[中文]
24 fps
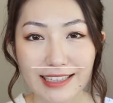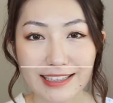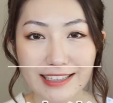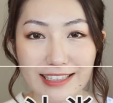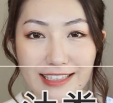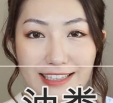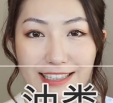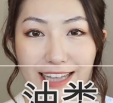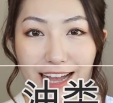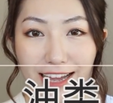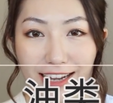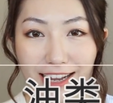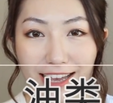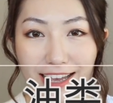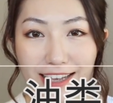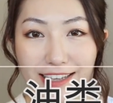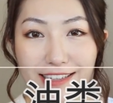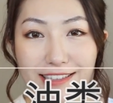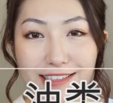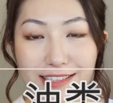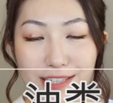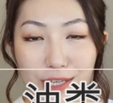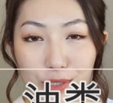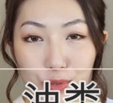第一大类，
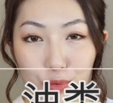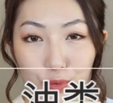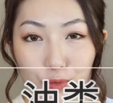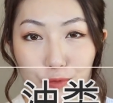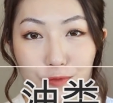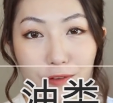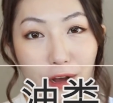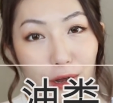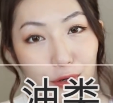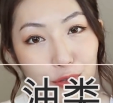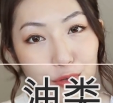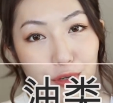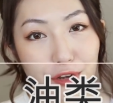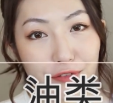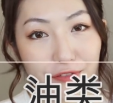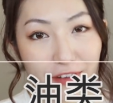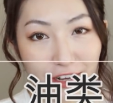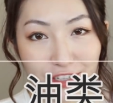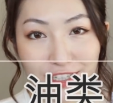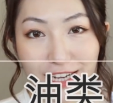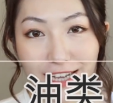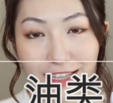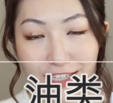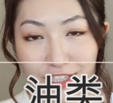卸除防水
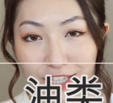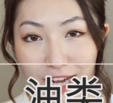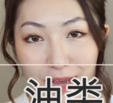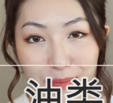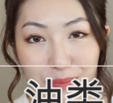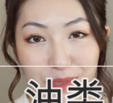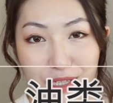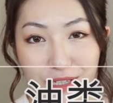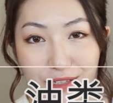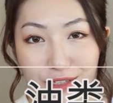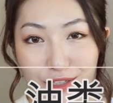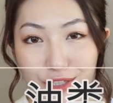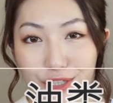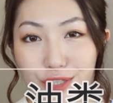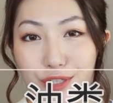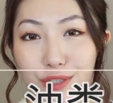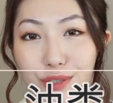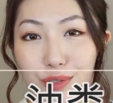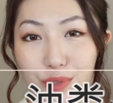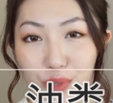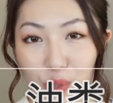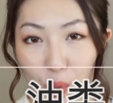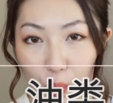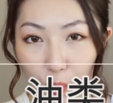防晒的产品
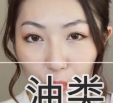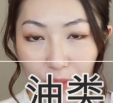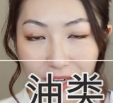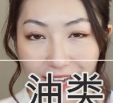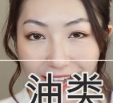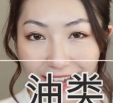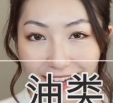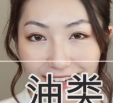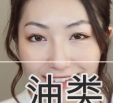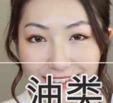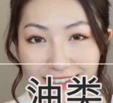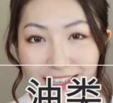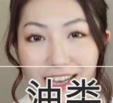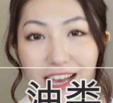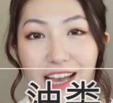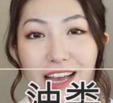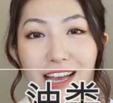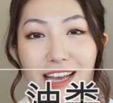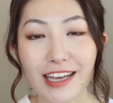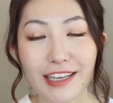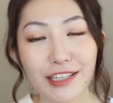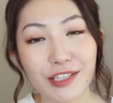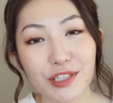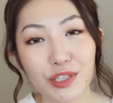是油类。
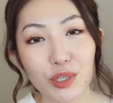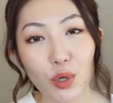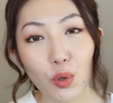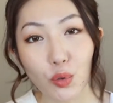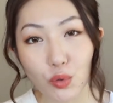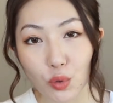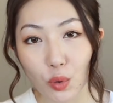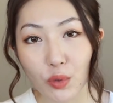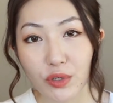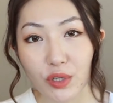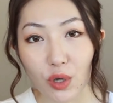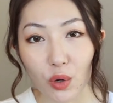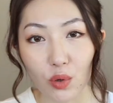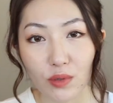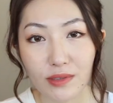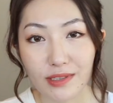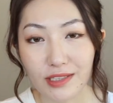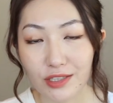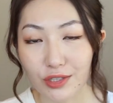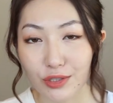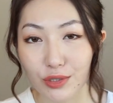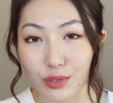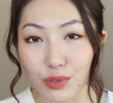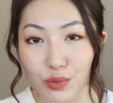以油溶油，
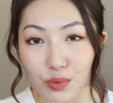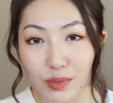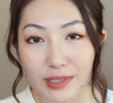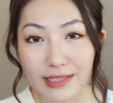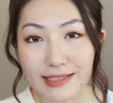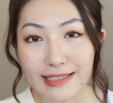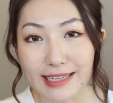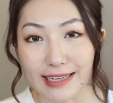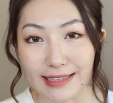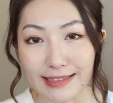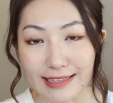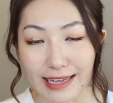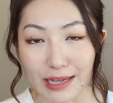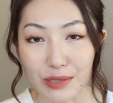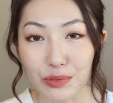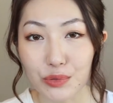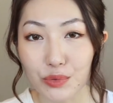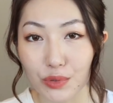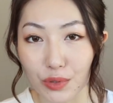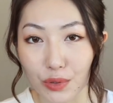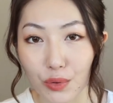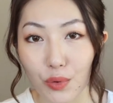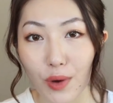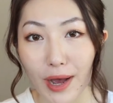其实是最简单、
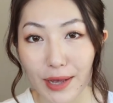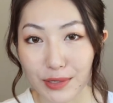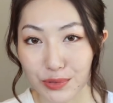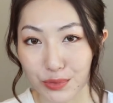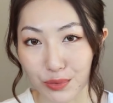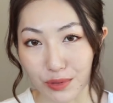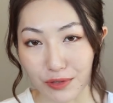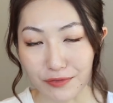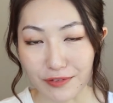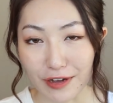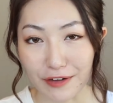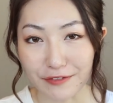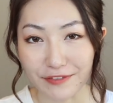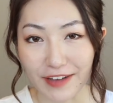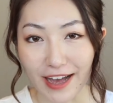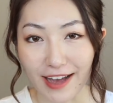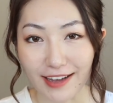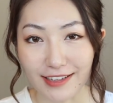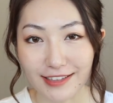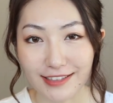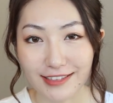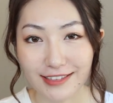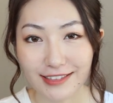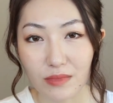最快速的方
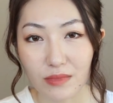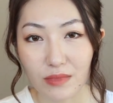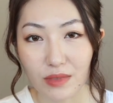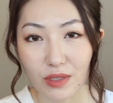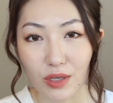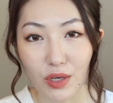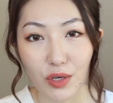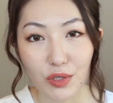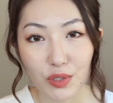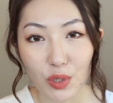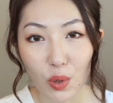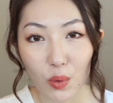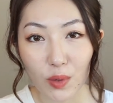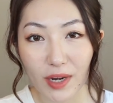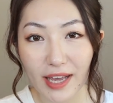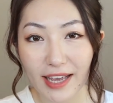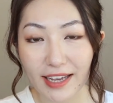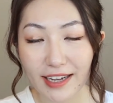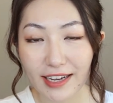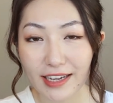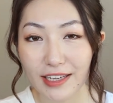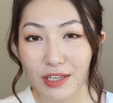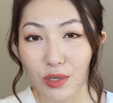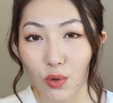法。油
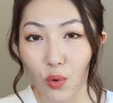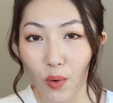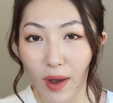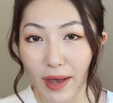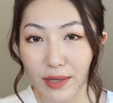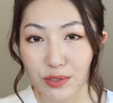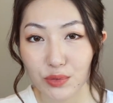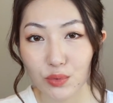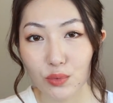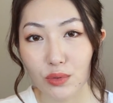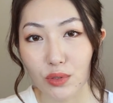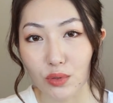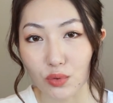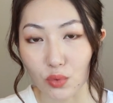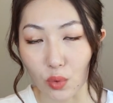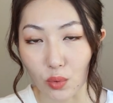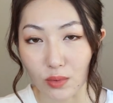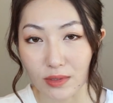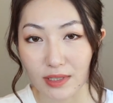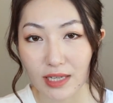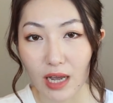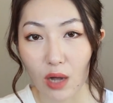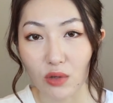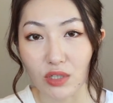类可以快速的
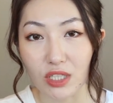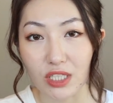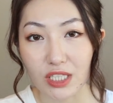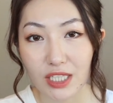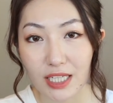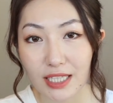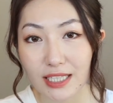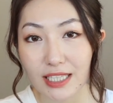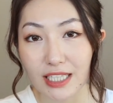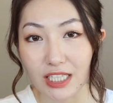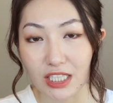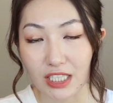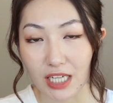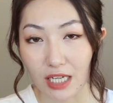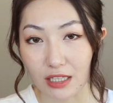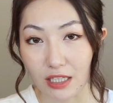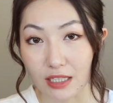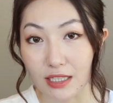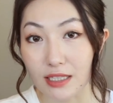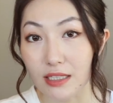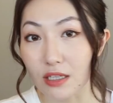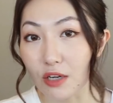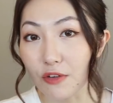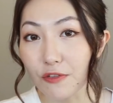溶掉你身体上
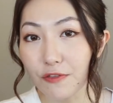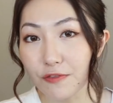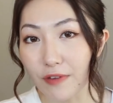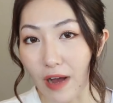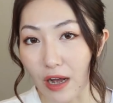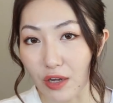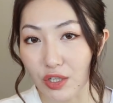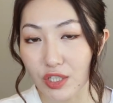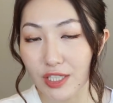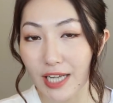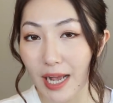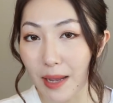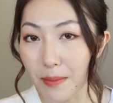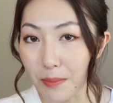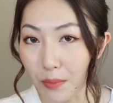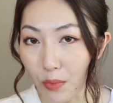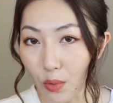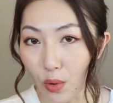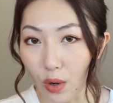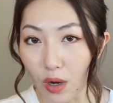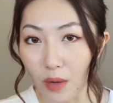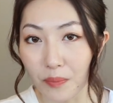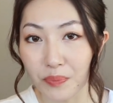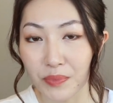的那层防晒
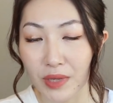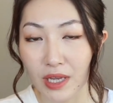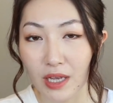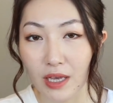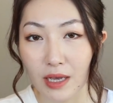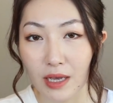膜，